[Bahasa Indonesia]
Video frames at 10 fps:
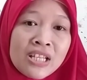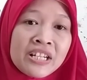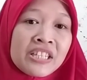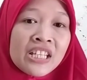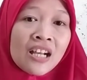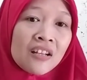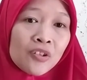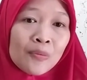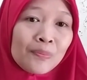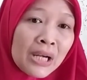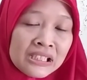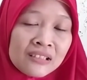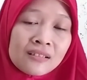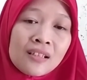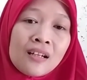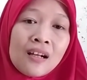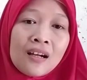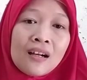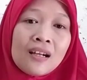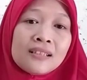menjadi 3 atau 4
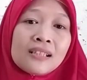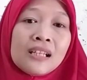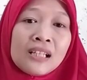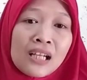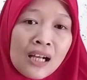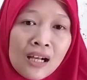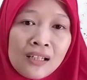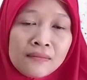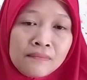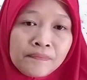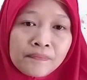sehingga